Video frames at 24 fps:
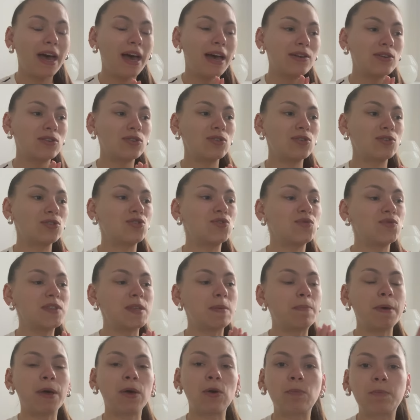Alors euh, je
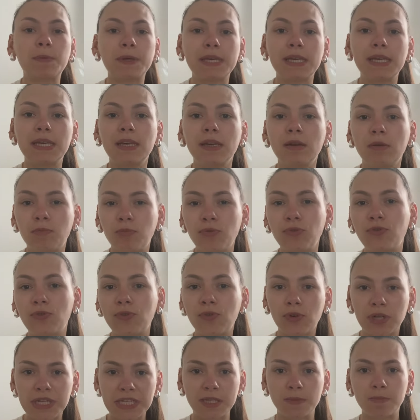vous ai pas repris plus tôt
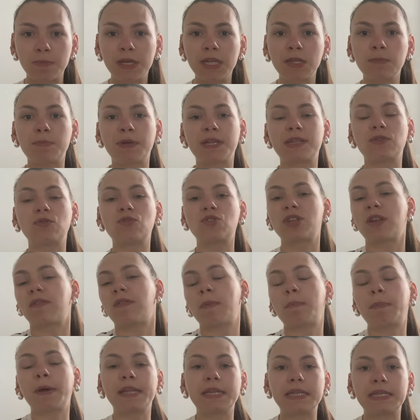dans la semaine parce que je
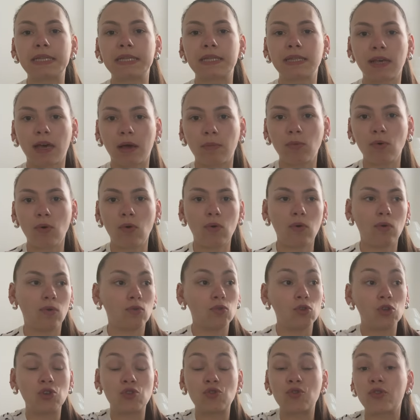n'avais pas nécessairement
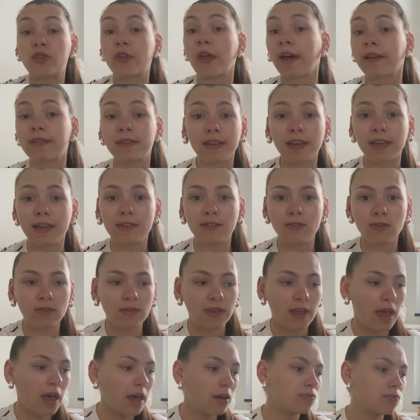euh, de choses
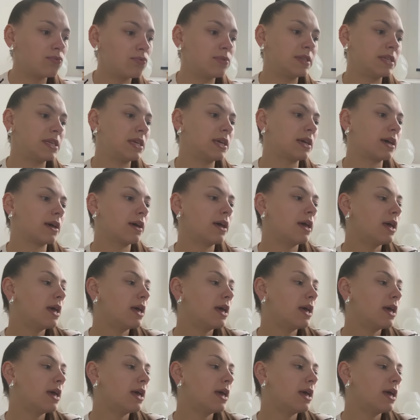intéressantes à vous dire